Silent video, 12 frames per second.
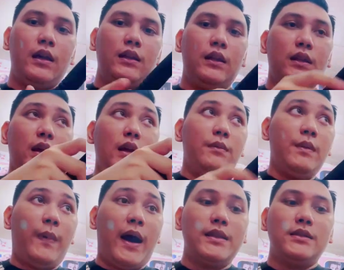ininya lebih
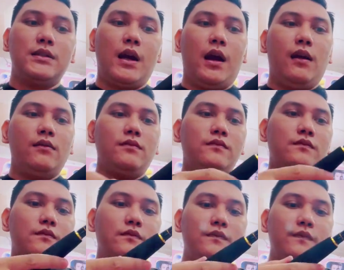panjang
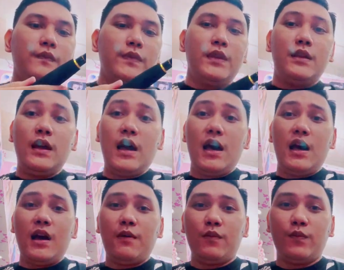
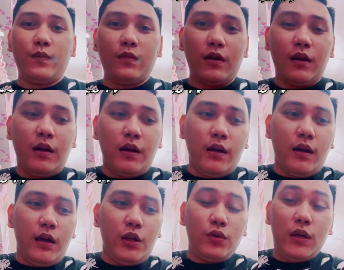ya
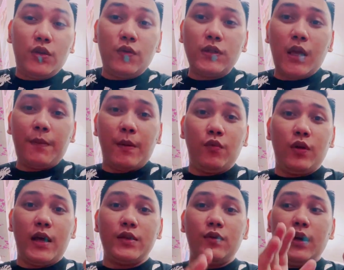itu hitung saya
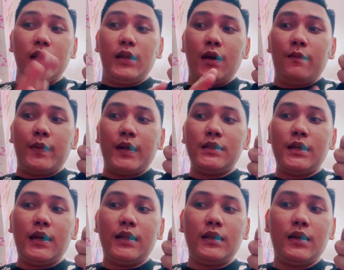pemula juga ya dalam
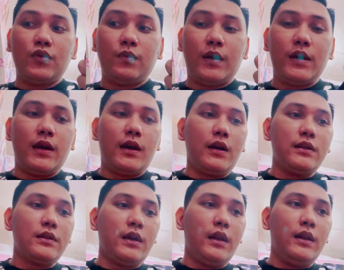pancingan ya cuma ya
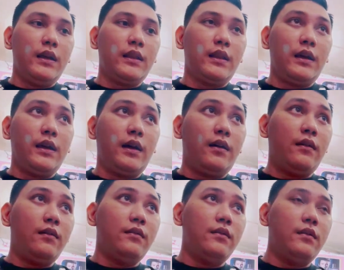saya lihat lah
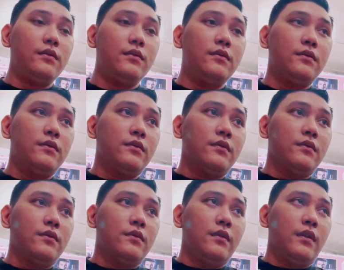yang
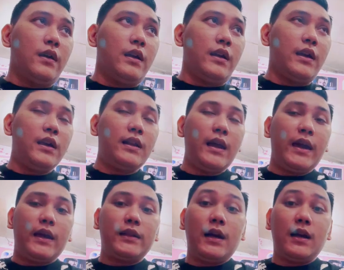kira-kira
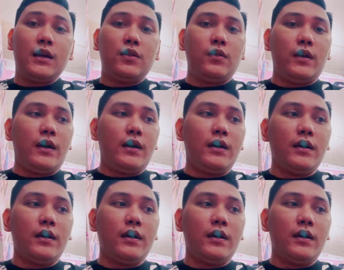enak gitu ya